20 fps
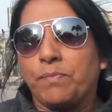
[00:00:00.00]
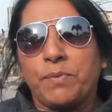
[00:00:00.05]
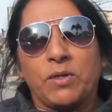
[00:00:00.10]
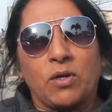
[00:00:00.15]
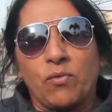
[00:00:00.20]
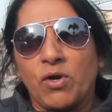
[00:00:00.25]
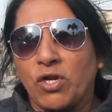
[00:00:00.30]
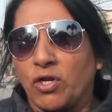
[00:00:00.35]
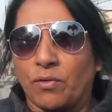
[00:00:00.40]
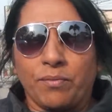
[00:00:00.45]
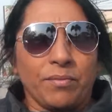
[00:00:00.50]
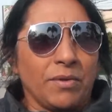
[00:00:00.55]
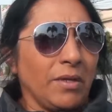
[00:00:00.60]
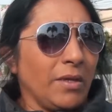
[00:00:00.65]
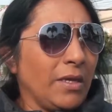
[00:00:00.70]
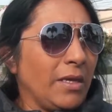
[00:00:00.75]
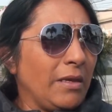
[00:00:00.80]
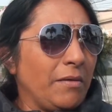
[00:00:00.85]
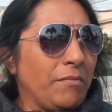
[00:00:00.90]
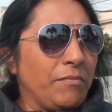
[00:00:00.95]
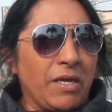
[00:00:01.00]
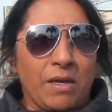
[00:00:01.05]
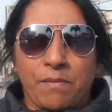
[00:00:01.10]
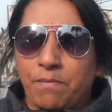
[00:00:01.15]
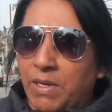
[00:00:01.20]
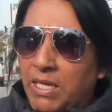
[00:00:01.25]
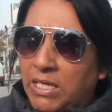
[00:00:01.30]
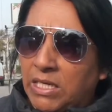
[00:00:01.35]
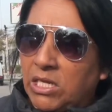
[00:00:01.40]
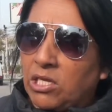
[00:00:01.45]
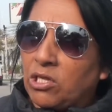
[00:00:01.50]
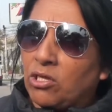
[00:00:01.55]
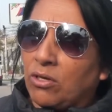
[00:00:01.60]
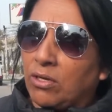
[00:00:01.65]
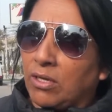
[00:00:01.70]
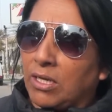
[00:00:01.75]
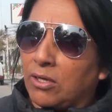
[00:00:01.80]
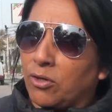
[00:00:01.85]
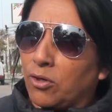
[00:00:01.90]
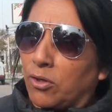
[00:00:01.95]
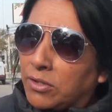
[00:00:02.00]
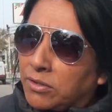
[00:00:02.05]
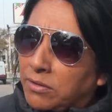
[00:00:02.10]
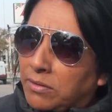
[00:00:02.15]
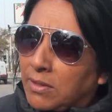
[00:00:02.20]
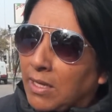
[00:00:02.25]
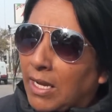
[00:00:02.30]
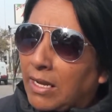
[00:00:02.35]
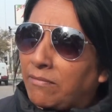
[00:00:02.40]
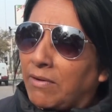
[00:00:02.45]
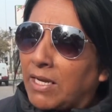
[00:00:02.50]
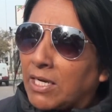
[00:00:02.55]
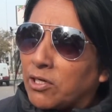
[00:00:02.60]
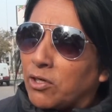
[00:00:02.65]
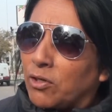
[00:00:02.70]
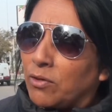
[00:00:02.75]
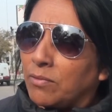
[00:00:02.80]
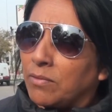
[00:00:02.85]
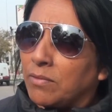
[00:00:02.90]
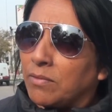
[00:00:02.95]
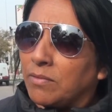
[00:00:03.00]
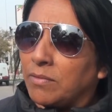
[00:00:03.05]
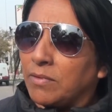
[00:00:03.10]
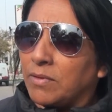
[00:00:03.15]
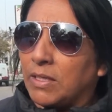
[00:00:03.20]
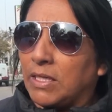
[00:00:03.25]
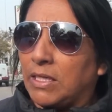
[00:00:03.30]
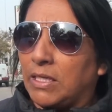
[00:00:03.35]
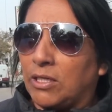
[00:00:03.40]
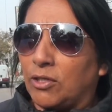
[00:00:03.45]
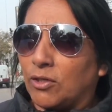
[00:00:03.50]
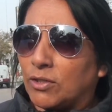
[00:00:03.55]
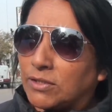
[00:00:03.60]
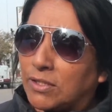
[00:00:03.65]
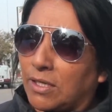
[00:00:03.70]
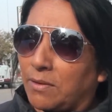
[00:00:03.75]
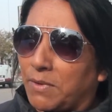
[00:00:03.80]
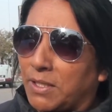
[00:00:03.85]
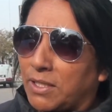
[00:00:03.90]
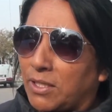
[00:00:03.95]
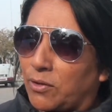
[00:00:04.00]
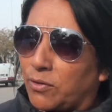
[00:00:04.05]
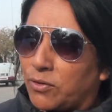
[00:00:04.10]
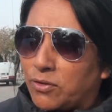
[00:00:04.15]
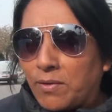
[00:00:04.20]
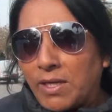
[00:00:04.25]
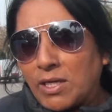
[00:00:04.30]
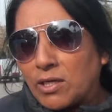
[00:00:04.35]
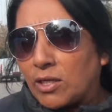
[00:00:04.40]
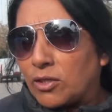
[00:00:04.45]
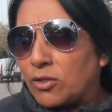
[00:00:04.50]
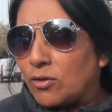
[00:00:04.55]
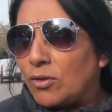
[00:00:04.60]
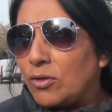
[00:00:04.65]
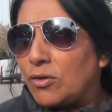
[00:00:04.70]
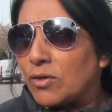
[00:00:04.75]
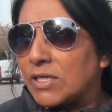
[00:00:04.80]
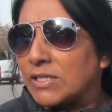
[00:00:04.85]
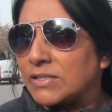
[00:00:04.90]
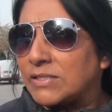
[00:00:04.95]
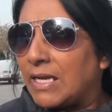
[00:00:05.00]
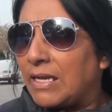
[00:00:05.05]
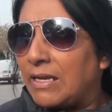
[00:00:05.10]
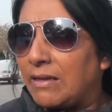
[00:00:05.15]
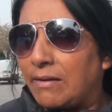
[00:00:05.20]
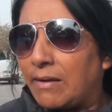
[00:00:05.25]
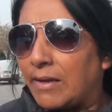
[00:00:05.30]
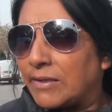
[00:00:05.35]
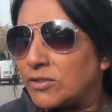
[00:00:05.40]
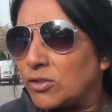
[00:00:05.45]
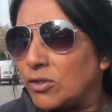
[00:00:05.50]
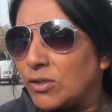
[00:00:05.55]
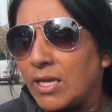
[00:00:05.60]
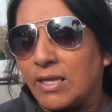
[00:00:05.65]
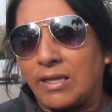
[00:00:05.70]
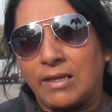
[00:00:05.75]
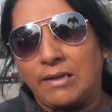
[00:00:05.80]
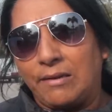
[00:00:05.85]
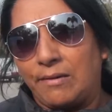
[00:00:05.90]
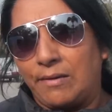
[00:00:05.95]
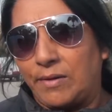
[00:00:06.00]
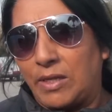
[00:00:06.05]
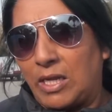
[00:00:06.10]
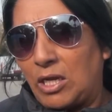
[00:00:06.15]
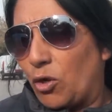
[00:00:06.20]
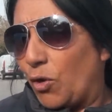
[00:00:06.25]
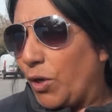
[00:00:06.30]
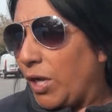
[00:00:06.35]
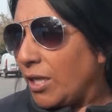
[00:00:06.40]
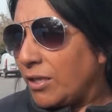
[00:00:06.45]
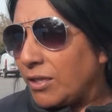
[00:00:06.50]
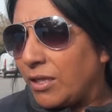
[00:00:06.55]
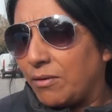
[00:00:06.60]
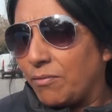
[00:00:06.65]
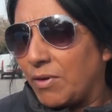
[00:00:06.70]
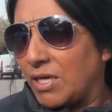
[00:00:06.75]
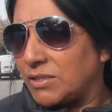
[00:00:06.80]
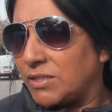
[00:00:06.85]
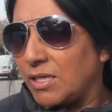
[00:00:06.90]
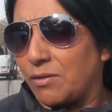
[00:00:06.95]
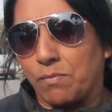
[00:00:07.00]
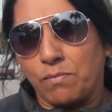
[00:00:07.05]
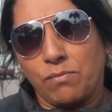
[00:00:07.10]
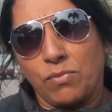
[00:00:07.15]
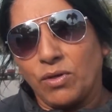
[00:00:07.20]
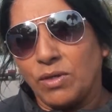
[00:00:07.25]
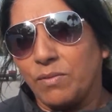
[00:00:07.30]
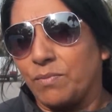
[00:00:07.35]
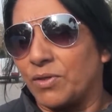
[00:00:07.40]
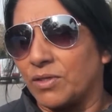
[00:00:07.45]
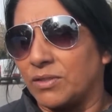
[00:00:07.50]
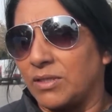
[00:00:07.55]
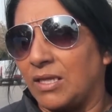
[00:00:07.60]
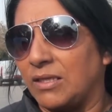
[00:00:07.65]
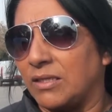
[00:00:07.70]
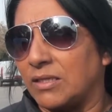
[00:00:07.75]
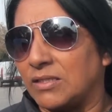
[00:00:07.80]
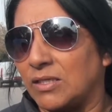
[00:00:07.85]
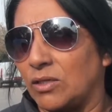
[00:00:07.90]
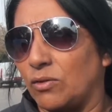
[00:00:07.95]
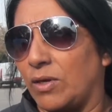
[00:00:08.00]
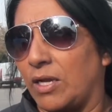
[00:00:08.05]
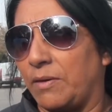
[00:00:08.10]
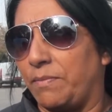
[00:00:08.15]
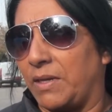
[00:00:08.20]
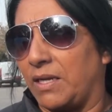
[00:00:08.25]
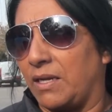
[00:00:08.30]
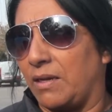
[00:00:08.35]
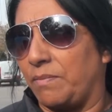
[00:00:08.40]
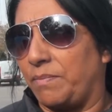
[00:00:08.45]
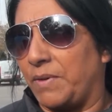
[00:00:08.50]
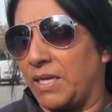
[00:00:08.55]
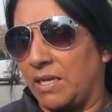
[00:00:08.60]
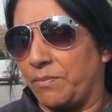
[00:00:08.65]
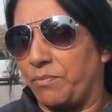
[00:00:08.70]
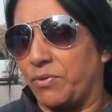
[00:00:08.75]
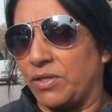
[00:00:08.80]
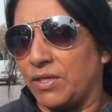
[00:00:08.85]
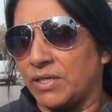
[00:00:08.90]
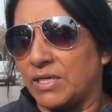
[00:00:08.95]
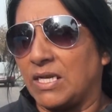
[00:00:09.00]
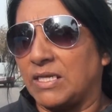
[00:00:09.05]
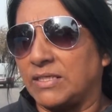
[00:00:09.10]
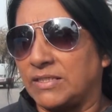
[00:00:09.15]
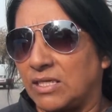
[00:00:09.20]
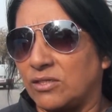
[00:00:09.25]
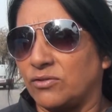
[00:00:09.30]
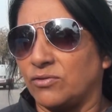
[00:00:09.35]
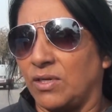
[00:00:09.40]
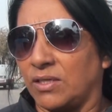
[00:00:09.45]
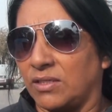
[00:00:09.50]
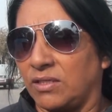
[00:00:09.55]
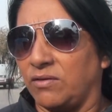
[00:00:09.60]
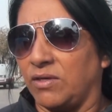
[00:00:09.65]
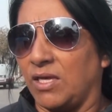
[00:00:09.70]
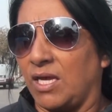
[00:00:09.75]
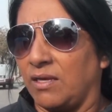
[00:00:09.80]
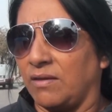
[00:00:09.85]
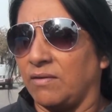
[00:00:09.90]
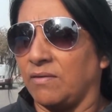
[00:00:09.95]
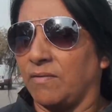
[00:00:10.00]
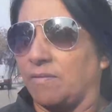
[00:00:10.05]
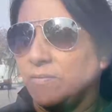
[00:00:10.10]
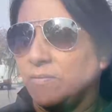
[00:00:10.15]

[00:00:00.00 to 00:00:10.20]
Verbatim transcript: Pero bueno, bienvenido el GOT al barrio. Y no solamente a nuestro barrio, todo lo que sea en la zona del, oeste va a ser muy importante ese lugar para poder realizar sus actividades.